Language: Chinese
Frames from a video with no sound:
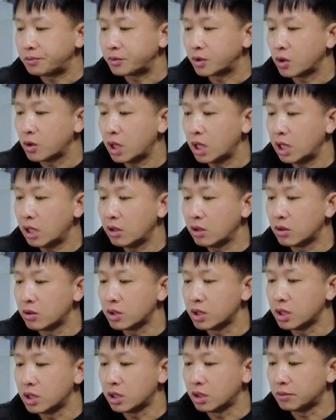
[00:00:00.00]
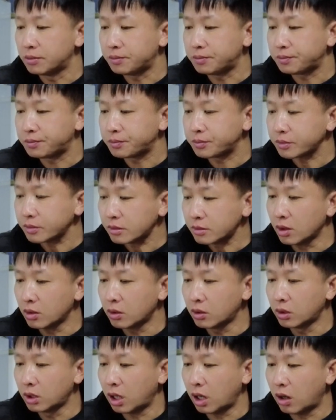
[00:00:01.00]
我看到有些人
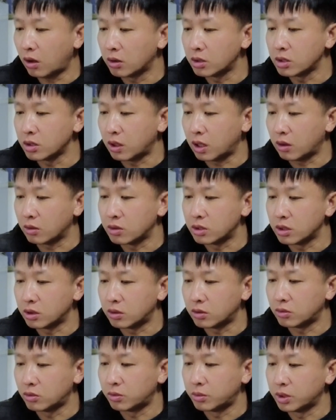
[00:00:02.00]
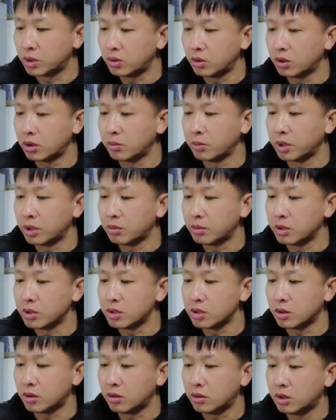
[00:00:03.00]
炖的好久好久，我们炖的没那么
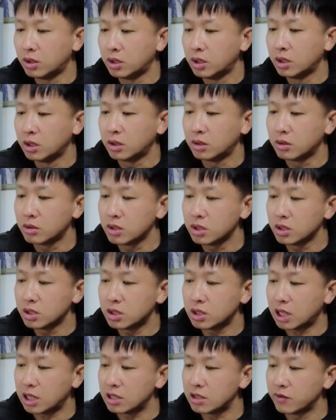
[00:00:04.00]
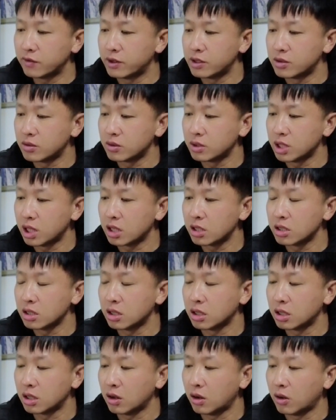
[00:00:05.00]
久，就是三十分钟这样子
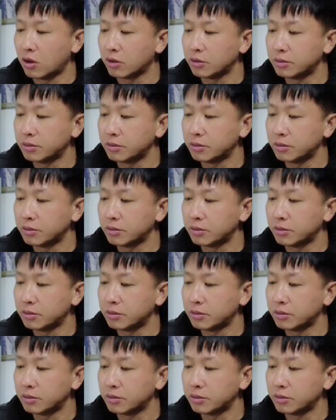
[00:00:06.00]
而已哦。